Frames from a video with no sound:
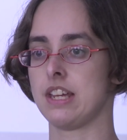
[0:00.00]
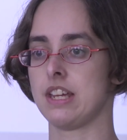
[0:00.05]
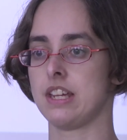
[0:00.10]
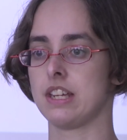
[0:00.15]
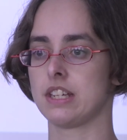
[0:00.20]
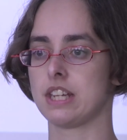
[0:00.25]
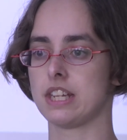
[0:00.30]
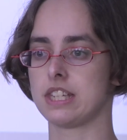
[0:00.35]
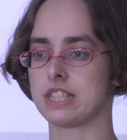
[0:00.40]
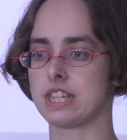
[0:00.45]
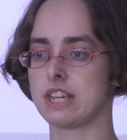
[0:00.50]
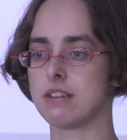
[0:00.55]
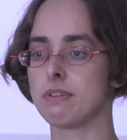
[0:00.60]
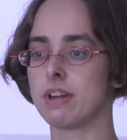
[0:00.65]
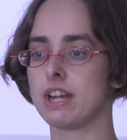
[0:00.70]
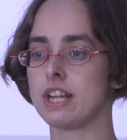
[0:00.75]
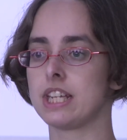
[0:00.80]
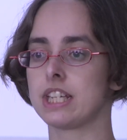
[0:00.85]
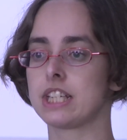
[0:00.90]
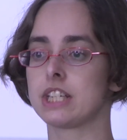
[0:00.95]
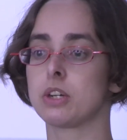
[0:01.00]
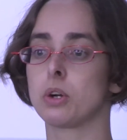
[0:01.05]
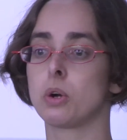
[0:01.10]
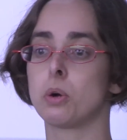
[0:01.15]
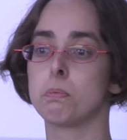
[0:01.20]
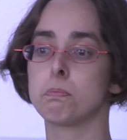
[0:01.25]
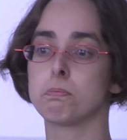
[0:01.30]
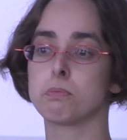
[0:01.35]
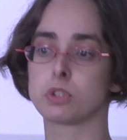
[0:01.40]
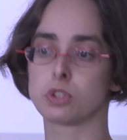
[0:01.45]
des jeweiligen
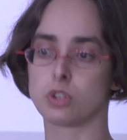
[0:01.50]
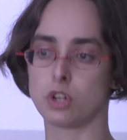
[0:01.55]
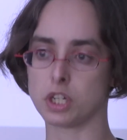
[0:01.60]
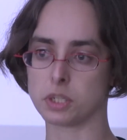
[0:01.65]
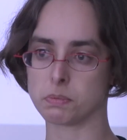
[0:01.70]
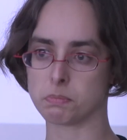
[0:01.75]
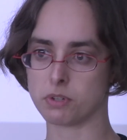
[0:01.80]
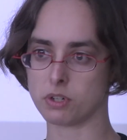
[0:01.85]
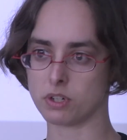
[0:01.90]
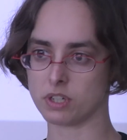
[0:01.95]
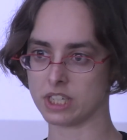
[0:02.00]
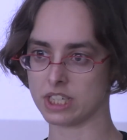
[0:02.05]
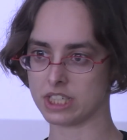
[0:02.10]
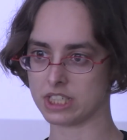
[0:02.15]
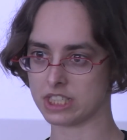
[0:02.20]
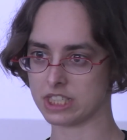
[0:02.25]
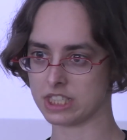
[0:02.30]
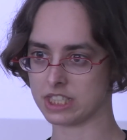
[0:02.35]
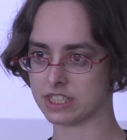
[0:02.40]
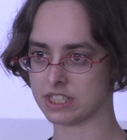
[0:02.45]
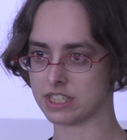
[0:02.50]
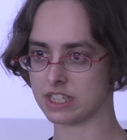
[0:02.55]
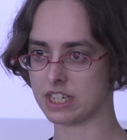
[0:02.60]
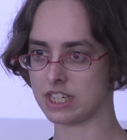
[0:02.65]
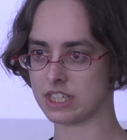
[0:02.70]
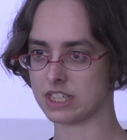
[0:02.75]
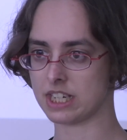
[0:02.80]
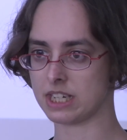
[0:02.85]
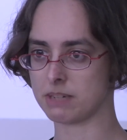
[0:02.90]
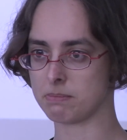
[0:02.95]
Open-Source-Projekts
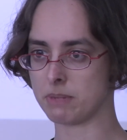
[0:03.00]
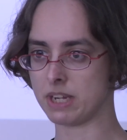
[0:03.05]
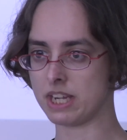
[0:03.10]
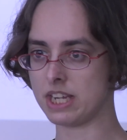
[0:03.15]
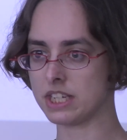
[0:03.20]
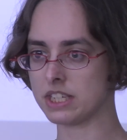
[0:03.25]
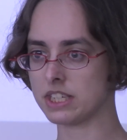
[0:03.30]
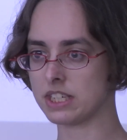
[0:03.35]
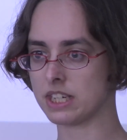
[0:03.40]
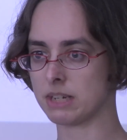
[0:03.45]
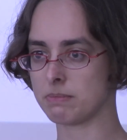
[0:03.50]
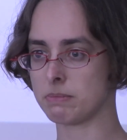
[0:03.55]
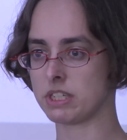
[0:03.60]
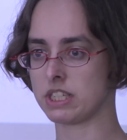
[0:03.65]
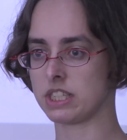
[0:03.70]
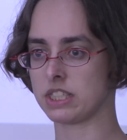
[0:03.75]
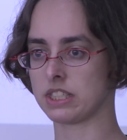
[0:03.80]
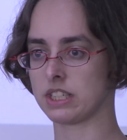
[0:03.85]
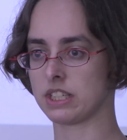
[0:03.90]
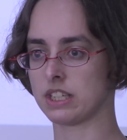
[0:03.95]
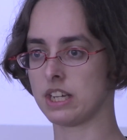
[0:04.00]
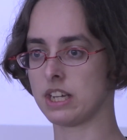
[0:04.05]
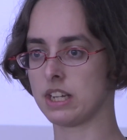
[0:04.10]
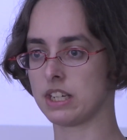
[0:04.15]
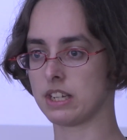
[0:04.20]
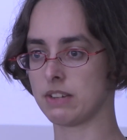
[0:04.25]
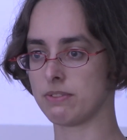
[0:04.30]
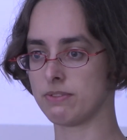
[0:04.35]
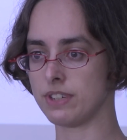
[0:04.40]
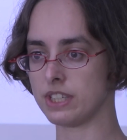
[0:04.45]
äh, dann melden, damit es
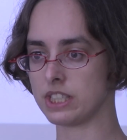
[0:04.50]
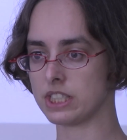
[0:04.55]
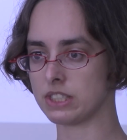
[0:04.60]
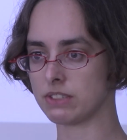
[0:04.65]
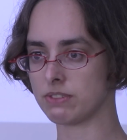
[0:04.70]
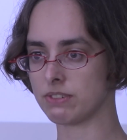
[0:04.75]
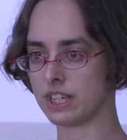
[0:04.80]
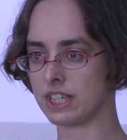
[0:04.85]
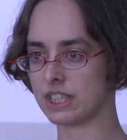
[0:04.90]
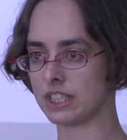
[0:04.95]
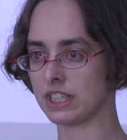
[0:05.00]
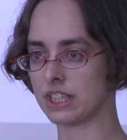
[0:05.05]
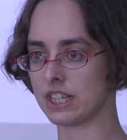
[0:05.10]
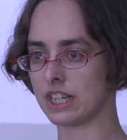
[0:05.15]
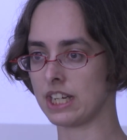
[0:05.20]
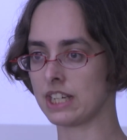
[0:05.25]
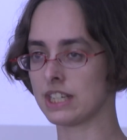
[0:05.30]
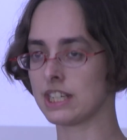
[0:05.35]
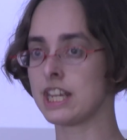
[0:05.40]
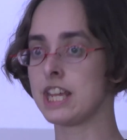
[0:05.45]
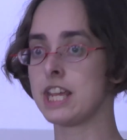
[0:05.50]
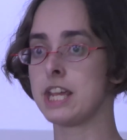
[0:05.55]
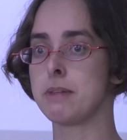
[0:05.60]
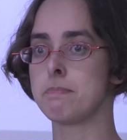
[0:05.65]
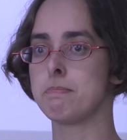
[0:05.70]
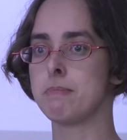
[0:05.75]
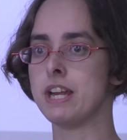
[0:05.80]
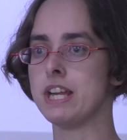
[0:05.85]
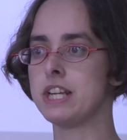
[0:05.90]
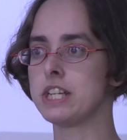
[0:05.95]
gefixt werden kann.
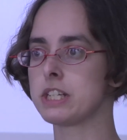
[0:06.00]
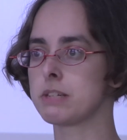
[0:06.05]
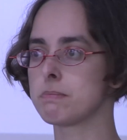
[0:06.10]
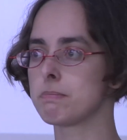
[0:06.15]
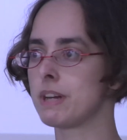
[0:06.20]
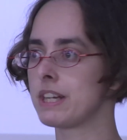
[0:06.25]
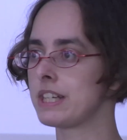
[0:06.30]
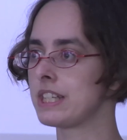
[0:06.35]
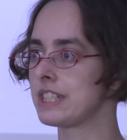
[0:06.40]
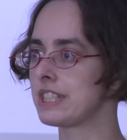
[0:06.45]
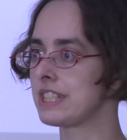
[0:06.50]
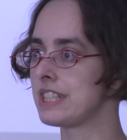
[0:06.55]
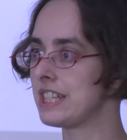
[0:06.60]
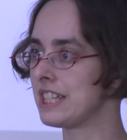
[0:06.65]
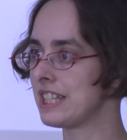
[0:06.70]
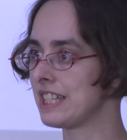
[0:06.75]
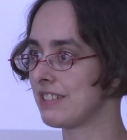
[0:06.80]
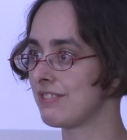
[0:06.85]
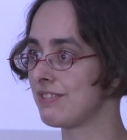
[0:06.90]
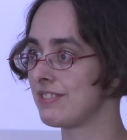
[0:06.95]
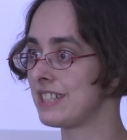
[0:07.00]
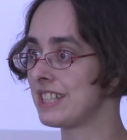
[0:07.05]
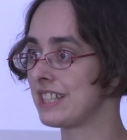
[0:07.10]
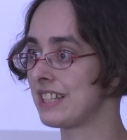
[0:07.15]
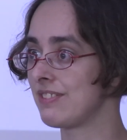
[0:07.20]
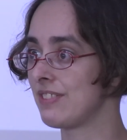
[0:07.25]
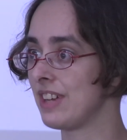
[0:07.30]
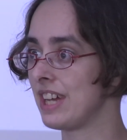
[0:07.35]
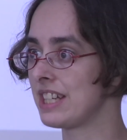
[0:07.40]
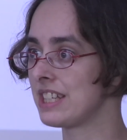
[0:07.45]
Meldet man es nicht,
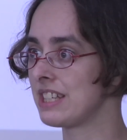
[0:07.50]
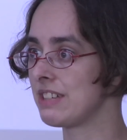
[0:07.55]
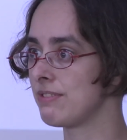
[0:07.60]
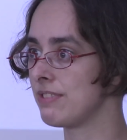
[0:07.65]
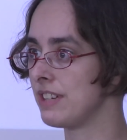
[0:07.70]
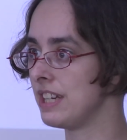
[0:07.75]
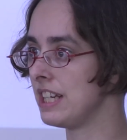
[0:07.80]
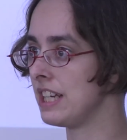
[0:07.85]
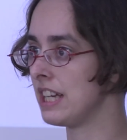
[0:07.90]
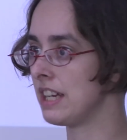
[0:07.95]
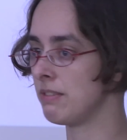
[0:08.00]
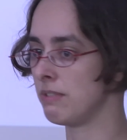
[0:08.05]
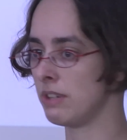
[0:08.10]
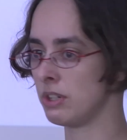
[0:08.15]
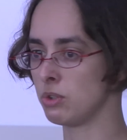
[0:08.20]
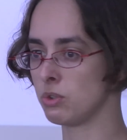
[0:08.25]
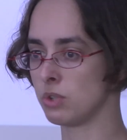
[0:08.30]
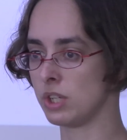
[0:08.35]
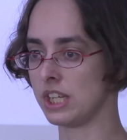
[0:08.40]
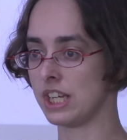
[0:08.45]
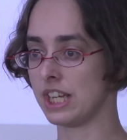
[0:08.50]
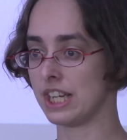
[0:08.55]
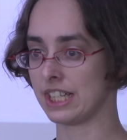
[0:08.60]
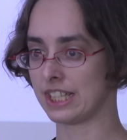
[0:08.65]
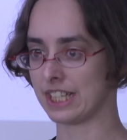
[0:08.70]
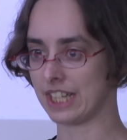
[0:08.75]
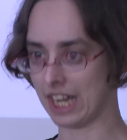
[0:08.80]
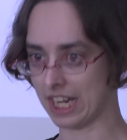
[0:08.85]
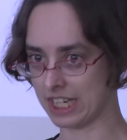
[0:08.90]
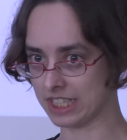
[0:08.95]
wird, werden die Fehler eventuell
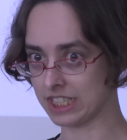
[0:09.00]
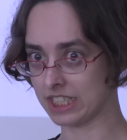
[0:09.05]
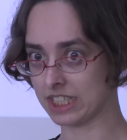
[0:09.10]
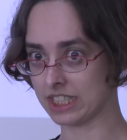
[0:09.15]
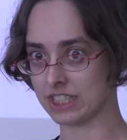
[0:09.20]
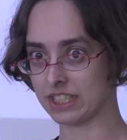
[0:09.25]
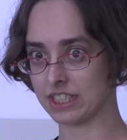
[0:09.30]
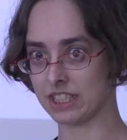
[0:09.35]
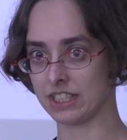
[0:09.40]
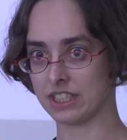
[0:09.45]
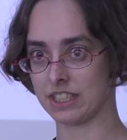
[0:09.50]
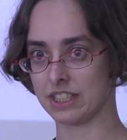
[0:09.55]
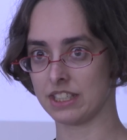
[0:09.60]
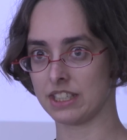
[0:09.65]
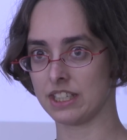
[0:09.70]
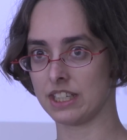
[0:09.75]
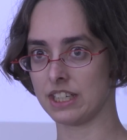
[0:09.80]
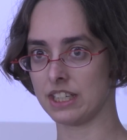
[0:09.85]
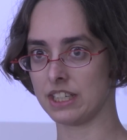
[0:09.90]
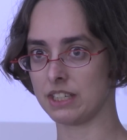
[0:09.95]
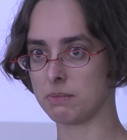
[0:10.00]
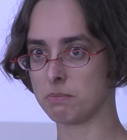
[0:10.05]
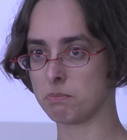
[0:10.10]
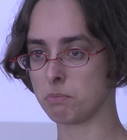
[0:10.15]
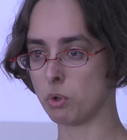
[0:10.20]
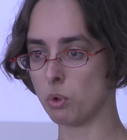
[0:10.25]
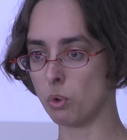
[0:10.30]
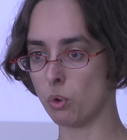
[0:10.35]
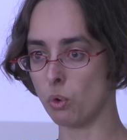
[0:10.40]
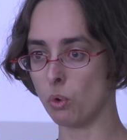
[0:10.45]
gar nicht
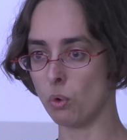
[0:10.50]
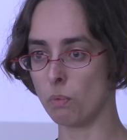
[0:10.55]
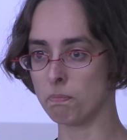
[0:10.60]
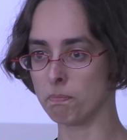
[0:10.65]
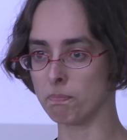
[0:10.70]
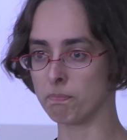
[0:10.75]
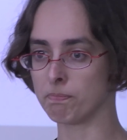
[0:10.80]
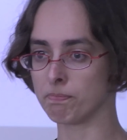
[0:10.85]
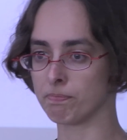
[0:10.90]
behoben.